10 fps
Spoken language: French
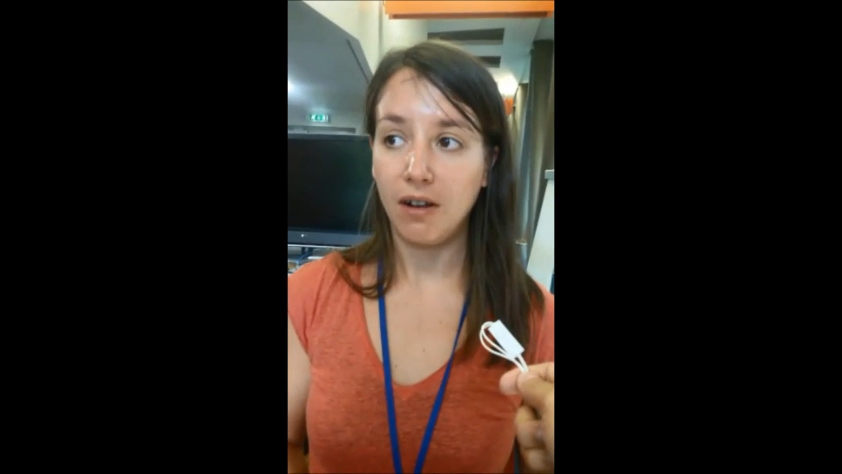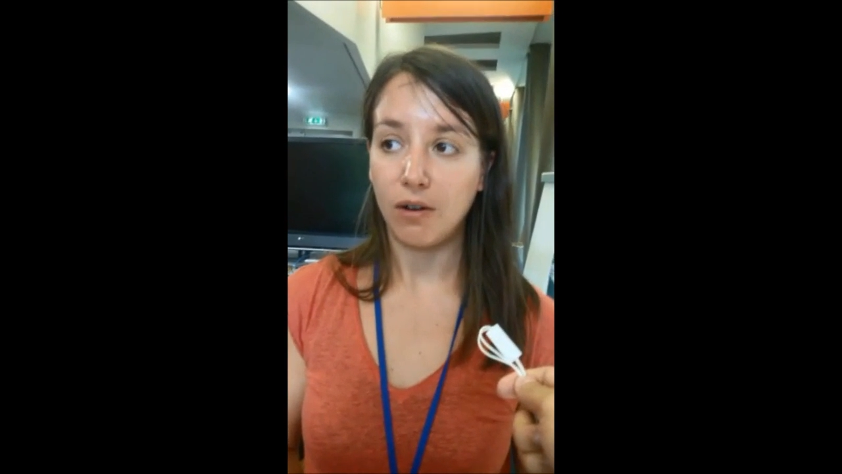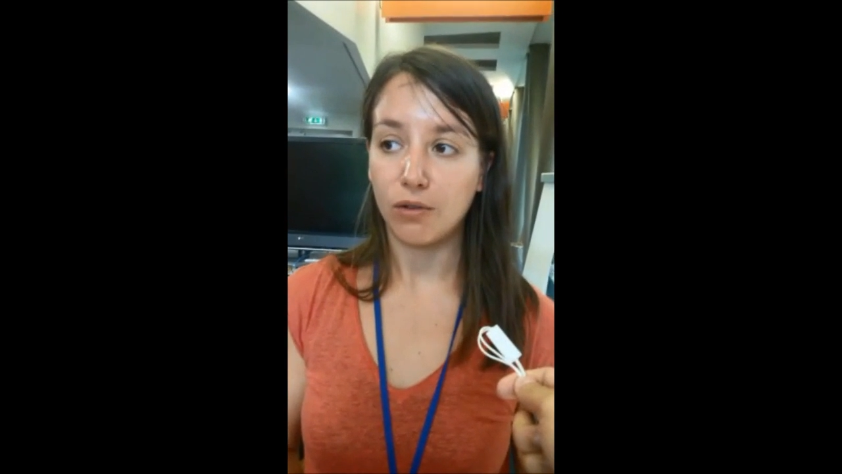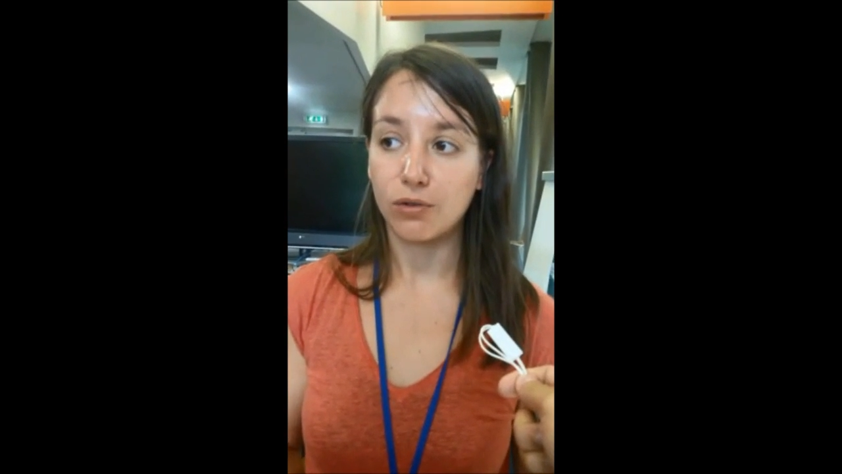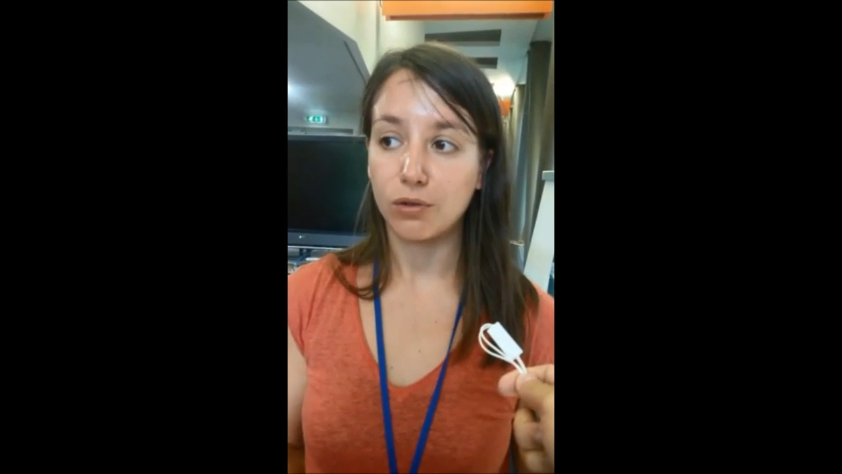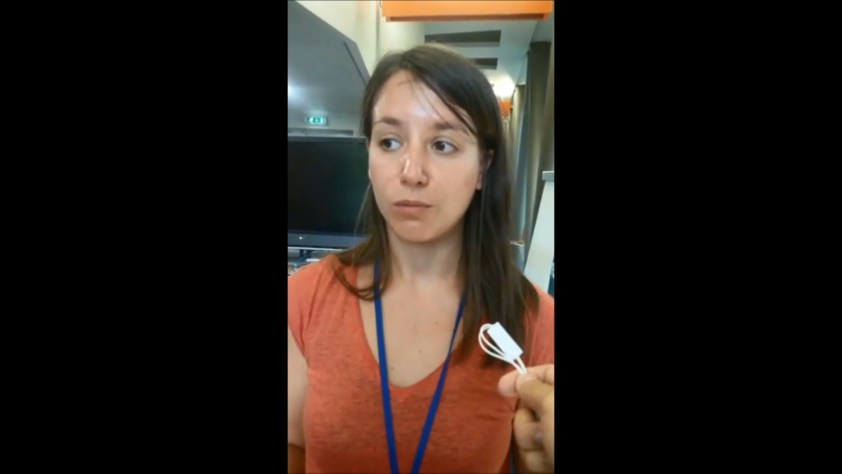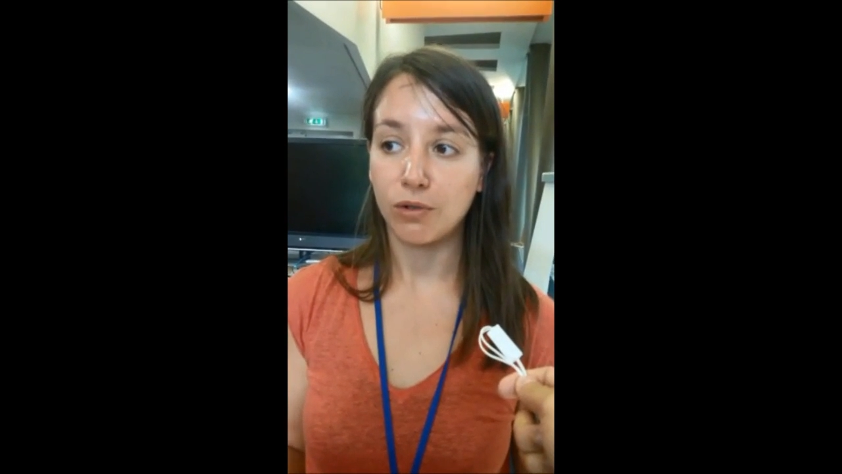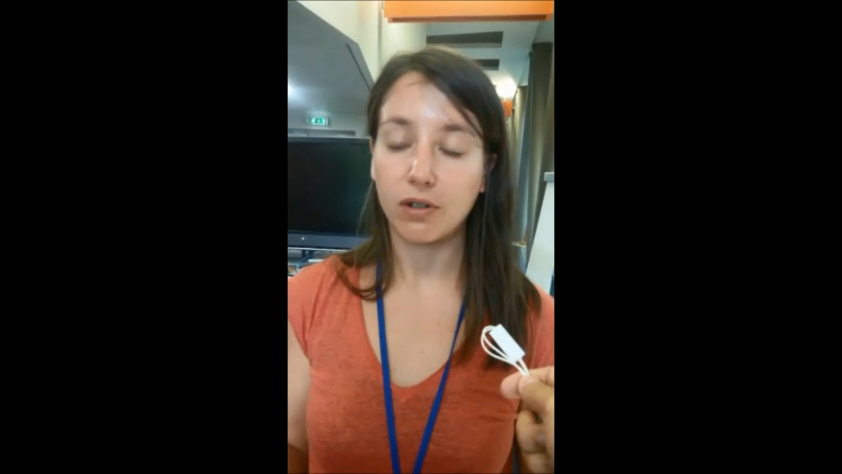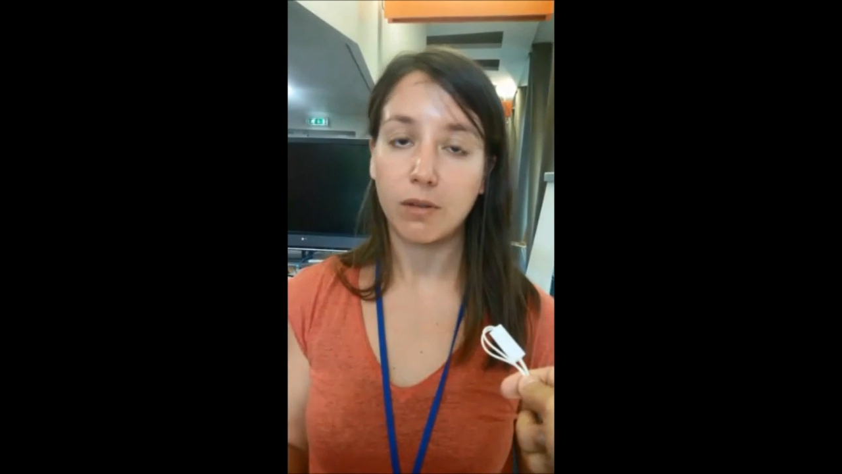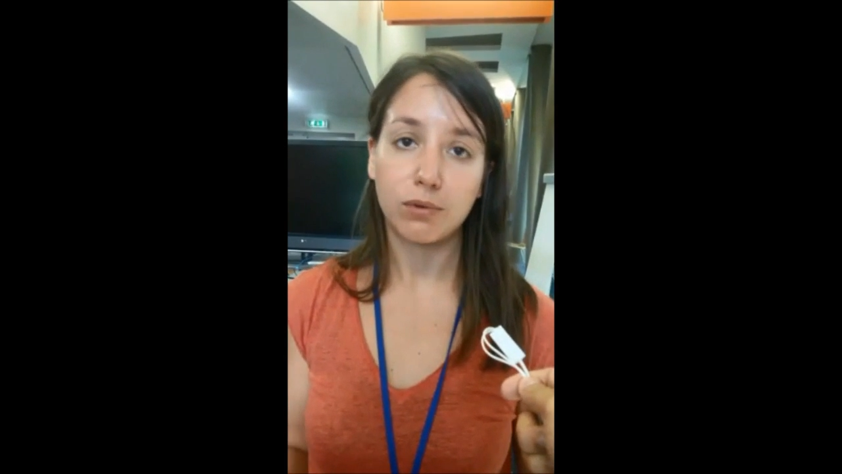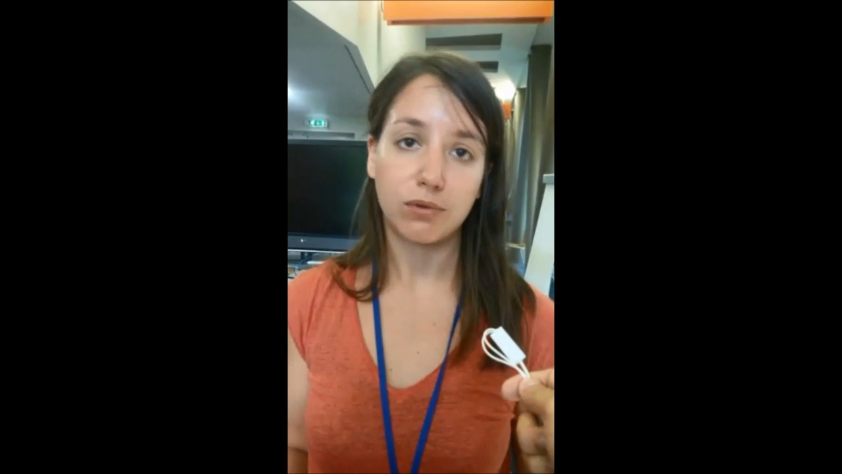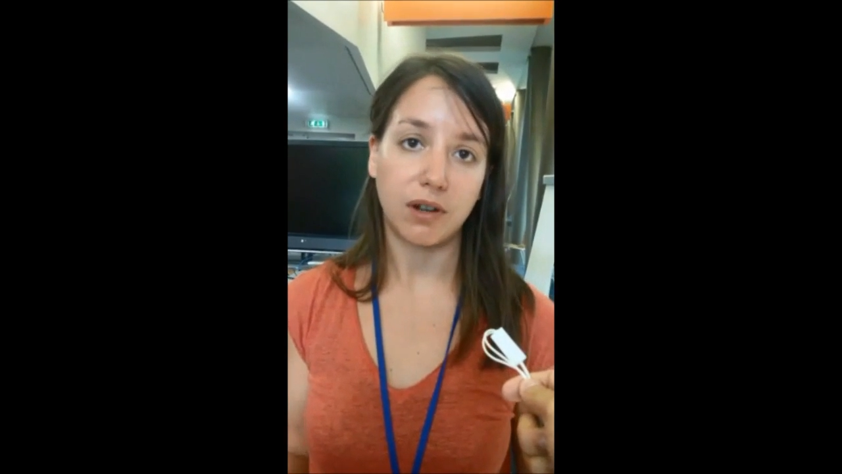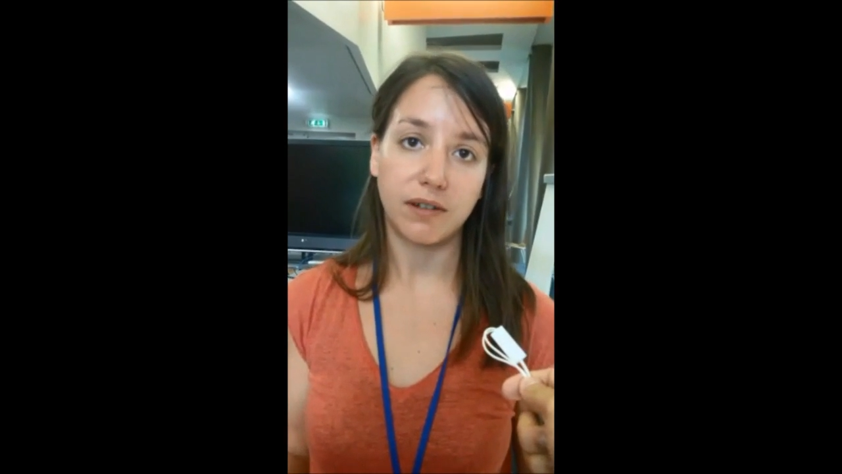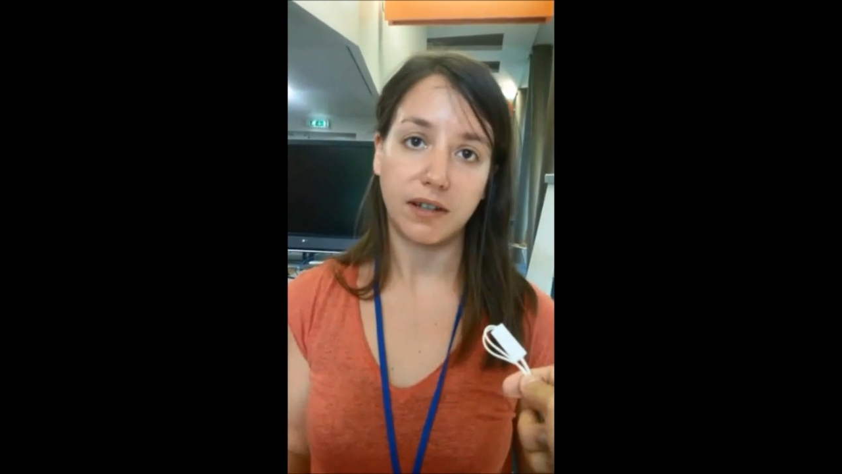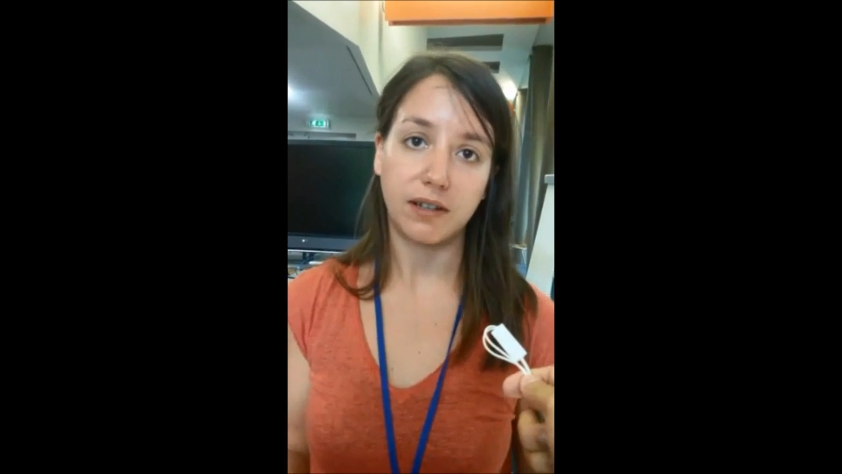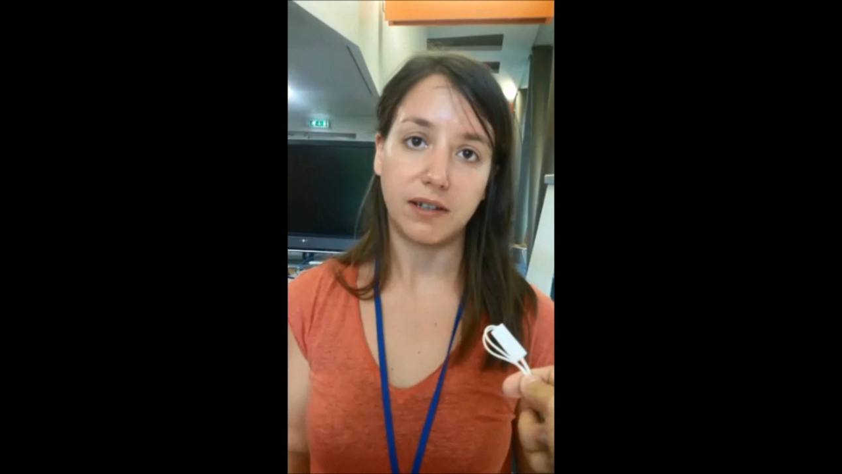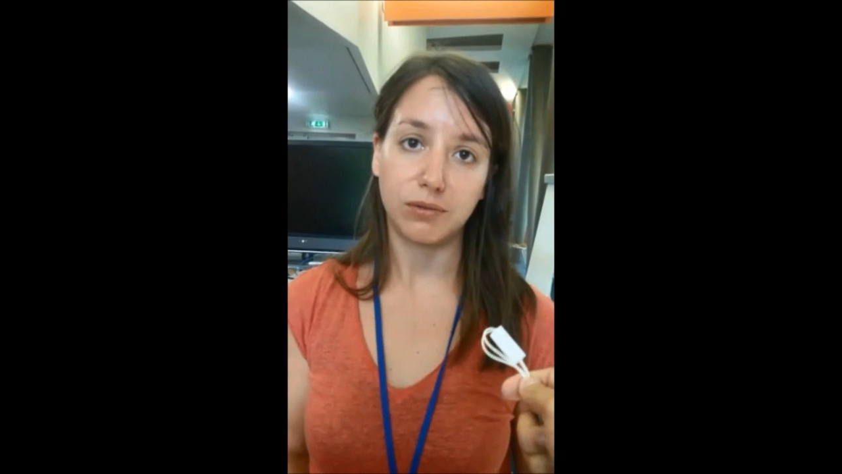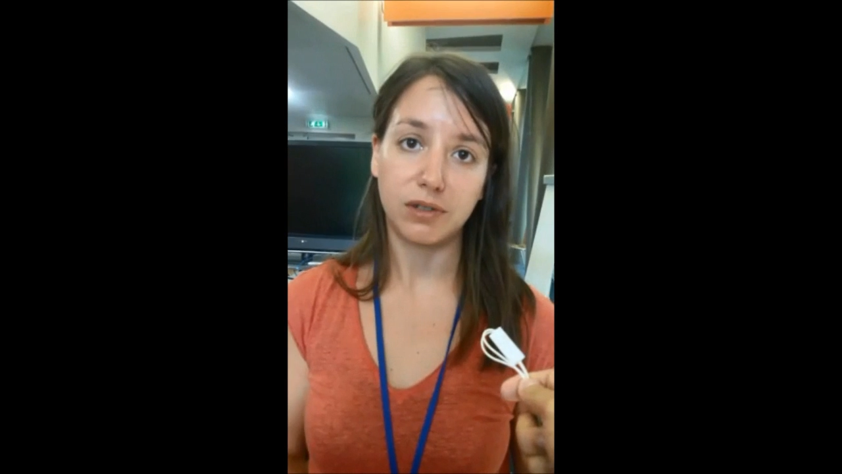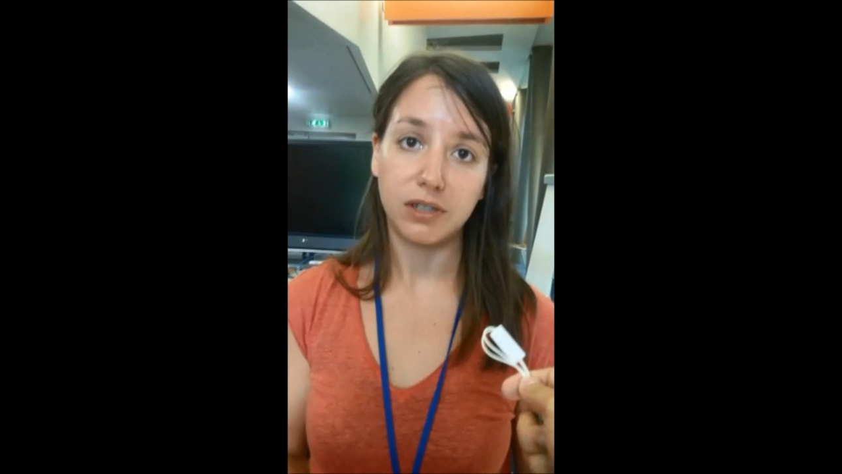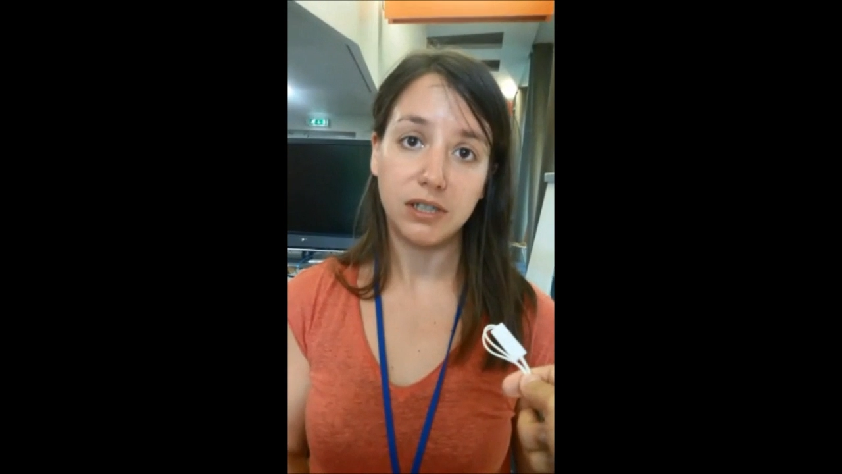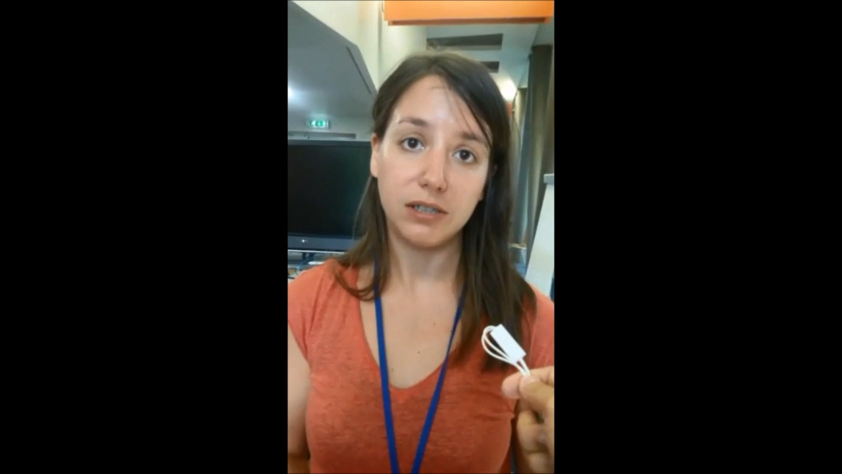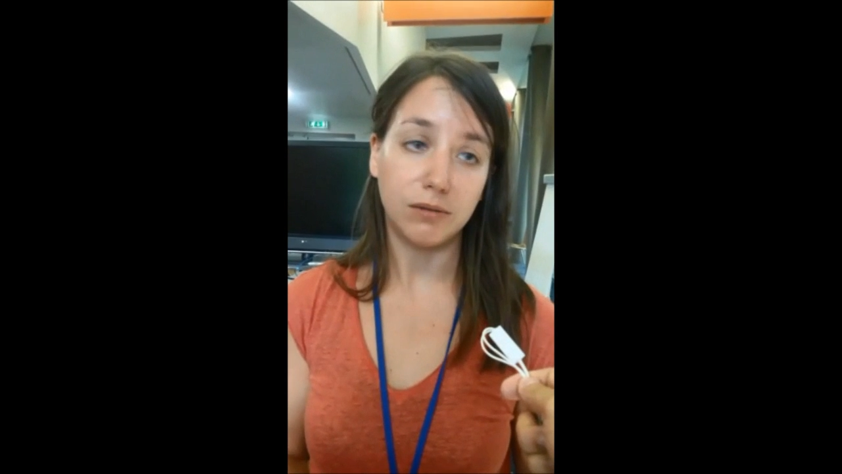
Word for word: en se documentant un peu sur Internet aussi,